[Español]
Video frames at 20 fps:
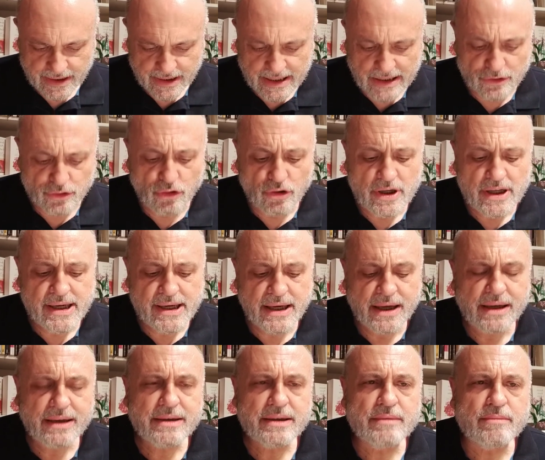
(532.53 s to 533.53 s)

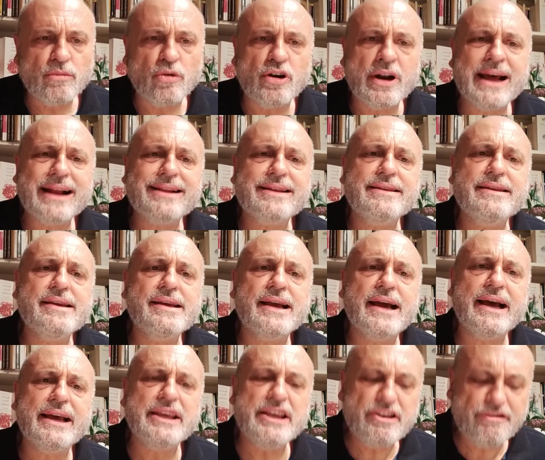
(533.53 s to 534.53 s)
Católica,
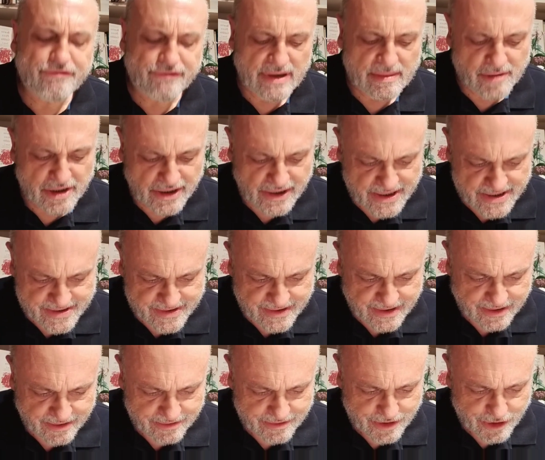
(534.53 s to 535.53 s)
monárquica y
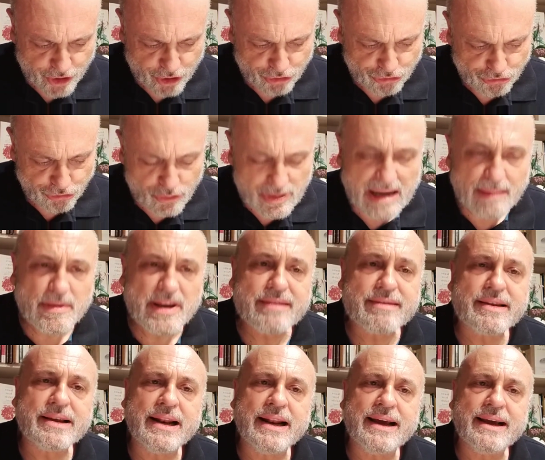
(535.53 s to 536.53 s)
feminista, una
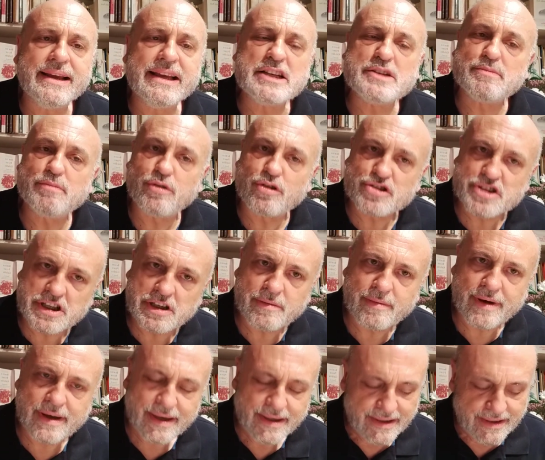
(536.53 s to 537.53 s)
mezcla
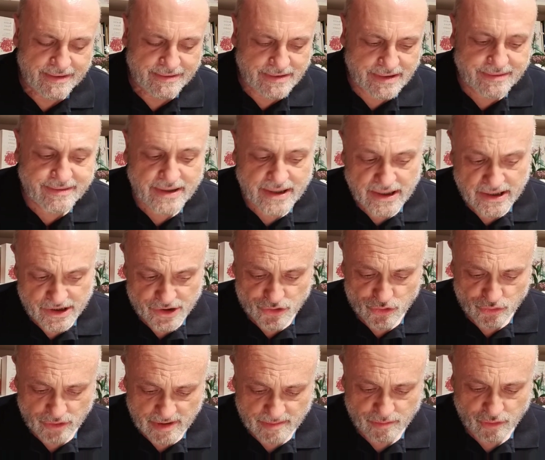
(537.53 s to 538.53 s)
explosiva, decían en
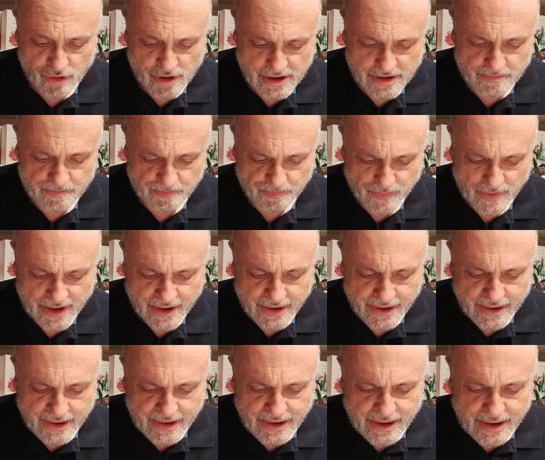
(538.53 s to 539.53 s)
su época.
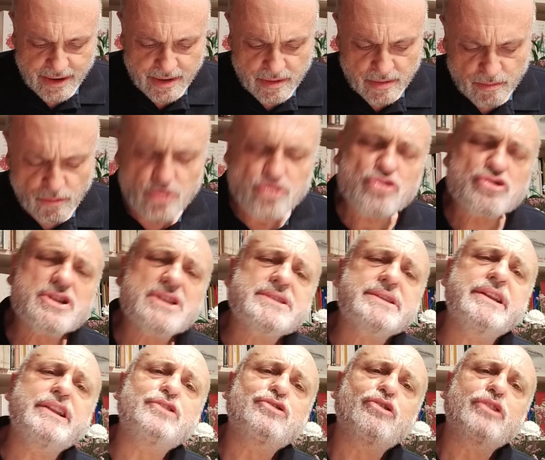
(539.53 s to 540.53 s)
Muchos
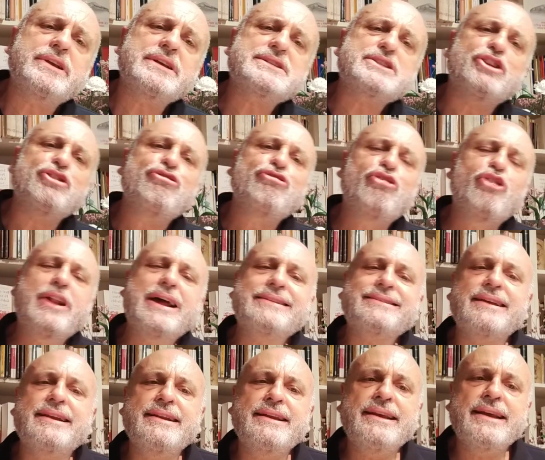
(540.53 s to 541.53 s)
escritores no la
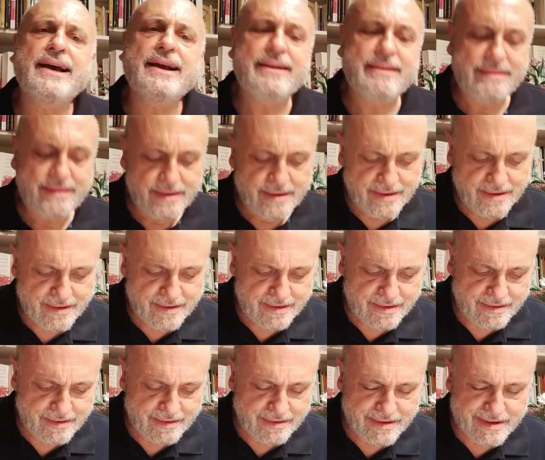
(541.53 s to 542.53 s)
tenían
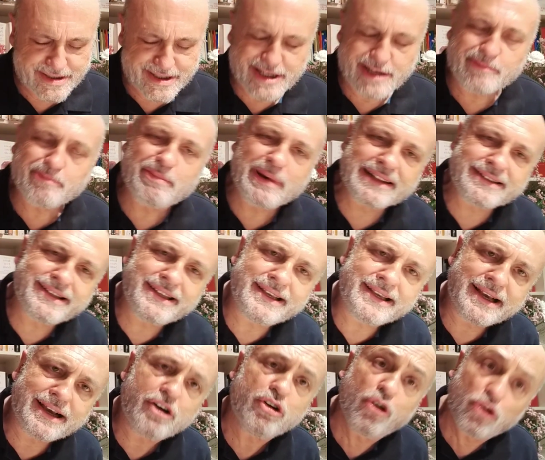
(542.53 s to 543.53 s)

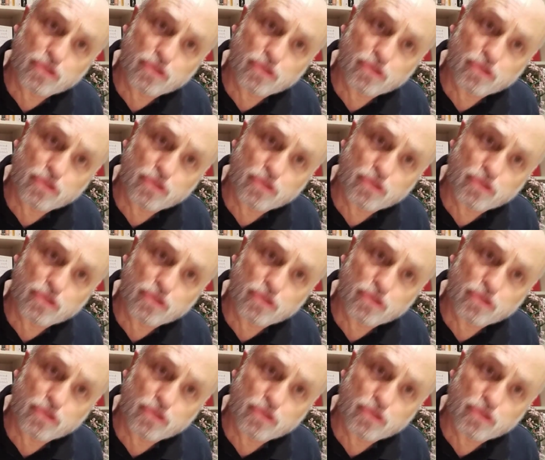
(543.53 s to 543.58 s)
simpatía,